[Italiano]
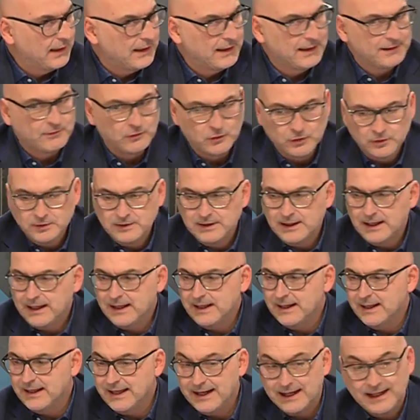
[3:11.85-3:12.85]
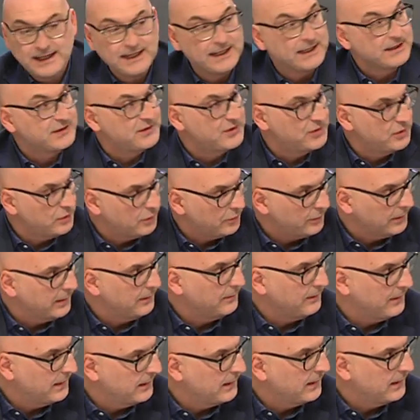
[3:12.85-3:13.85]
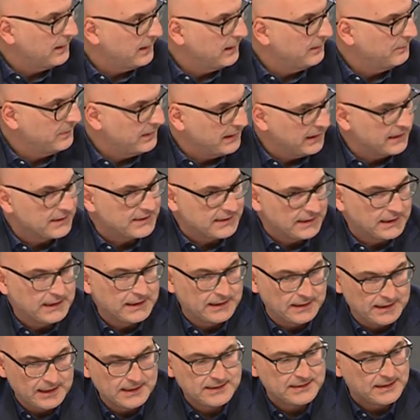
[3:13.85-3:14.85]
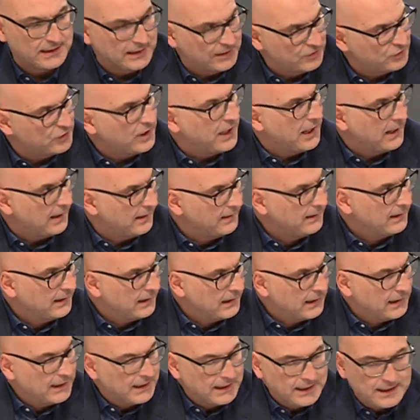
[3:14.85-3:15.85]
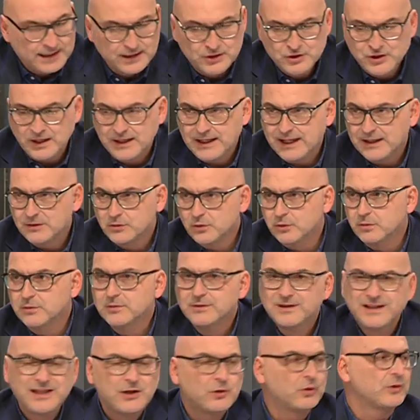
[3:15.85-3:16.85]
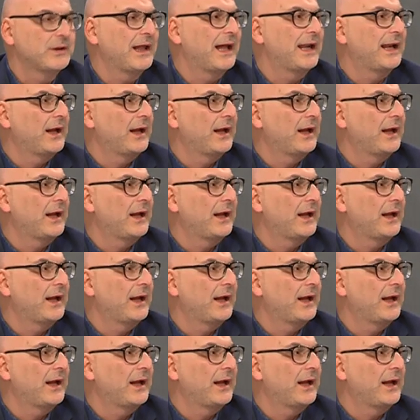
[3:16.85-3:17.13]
la volontà e anche l'azione per, per rialzare la testa che è già che è già in atto, dico dalla